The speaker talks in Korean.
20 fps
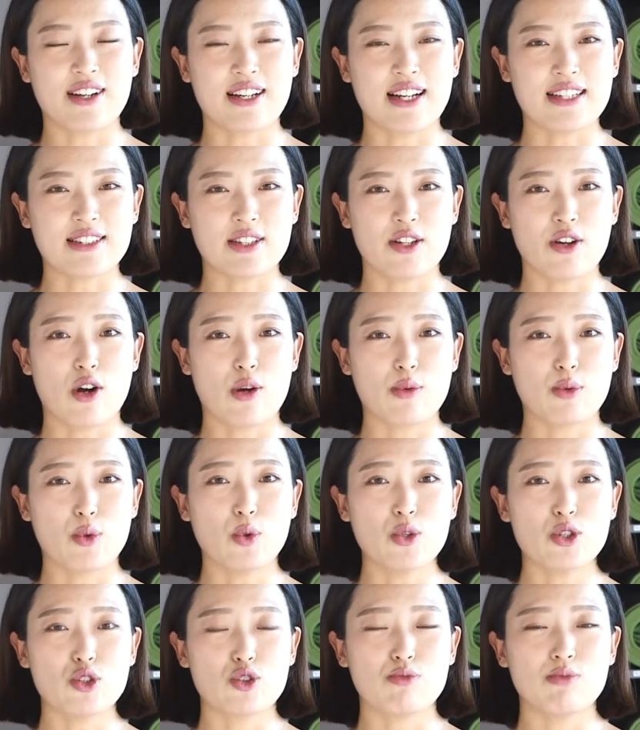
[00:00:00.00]
그래서 여러분,
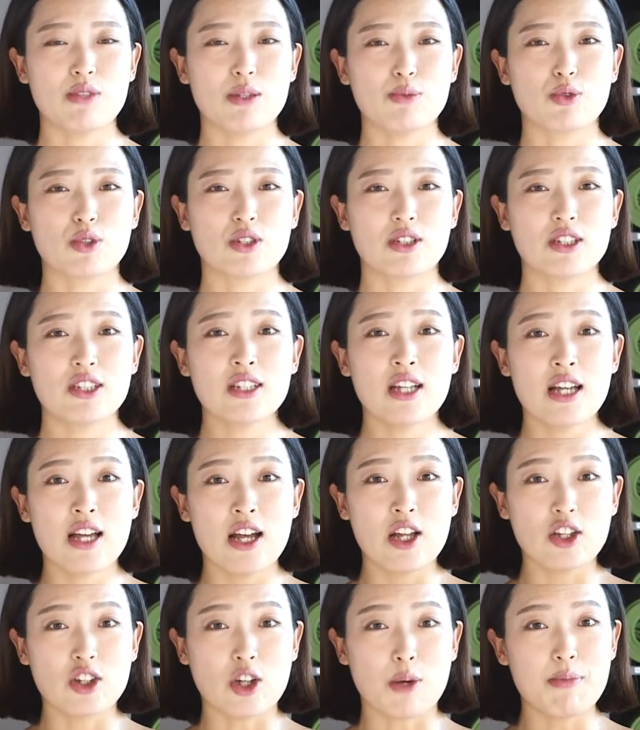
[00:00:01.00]
오늘 준비물은
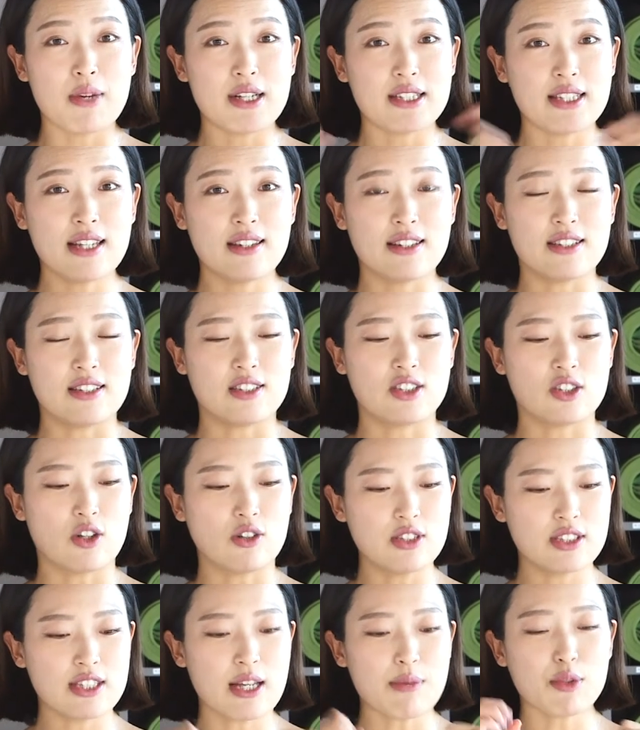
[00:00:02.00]
덤벨 세트.
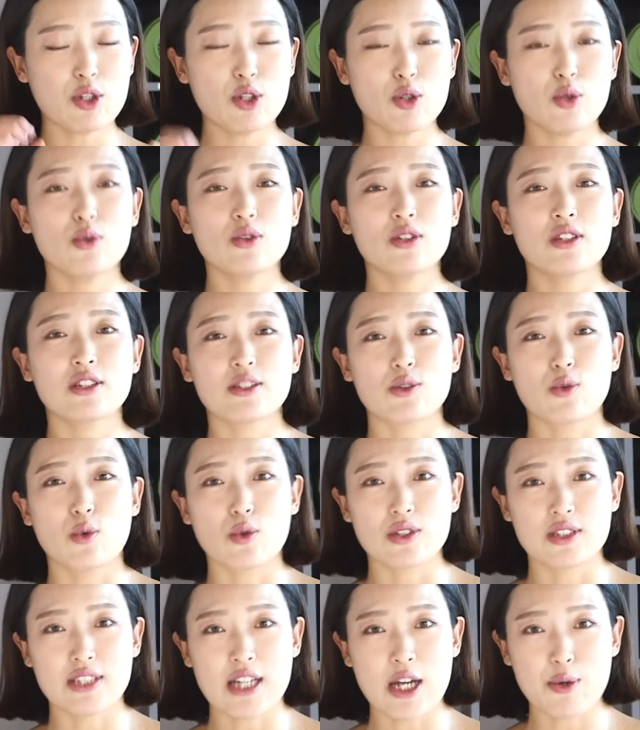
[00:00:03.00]
저는 삼 킬로그램를
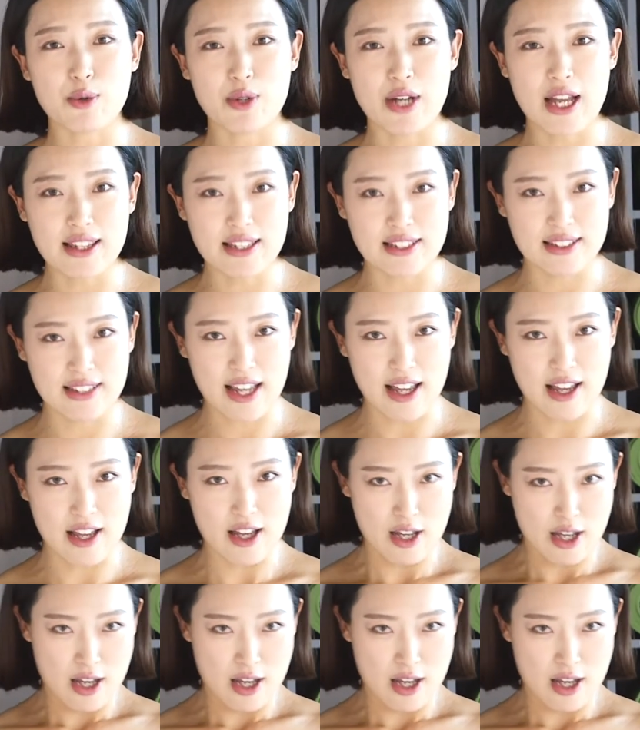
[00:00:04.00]
오늘 사용을 했는데